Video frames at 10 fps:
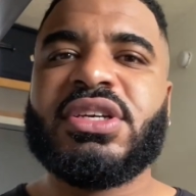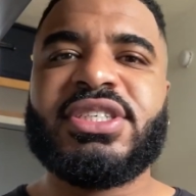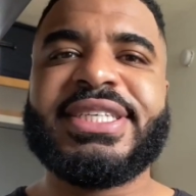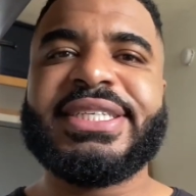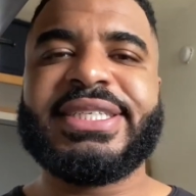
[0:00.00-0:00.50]

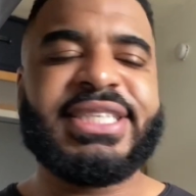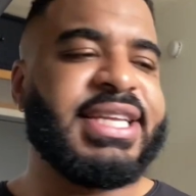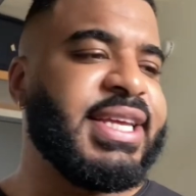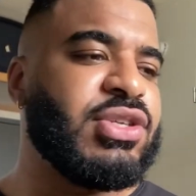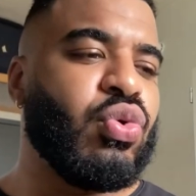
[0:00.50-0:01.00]
j'ai
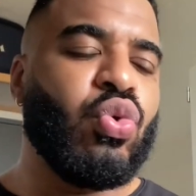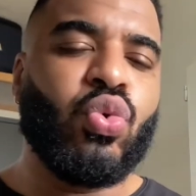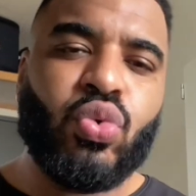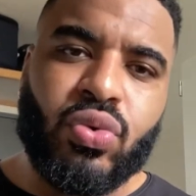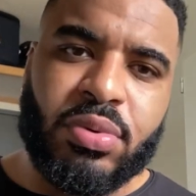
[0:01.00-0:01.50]
des eaux
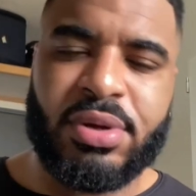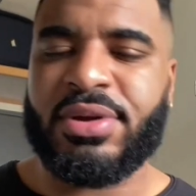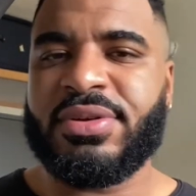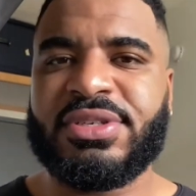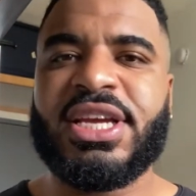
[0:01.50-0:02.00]
lourds,
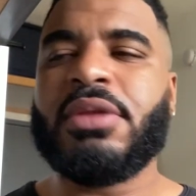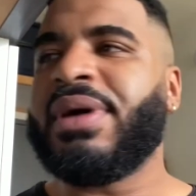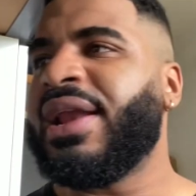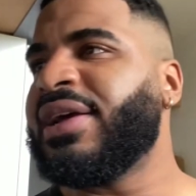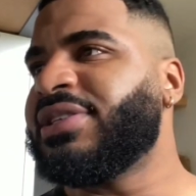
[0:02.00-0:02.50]
j'ai une
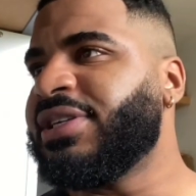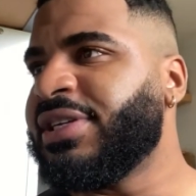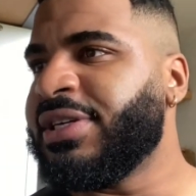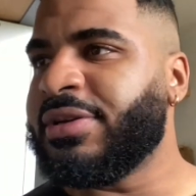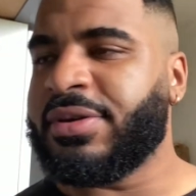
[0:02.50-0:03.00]

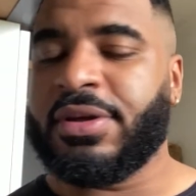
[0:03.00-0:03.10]
maladie,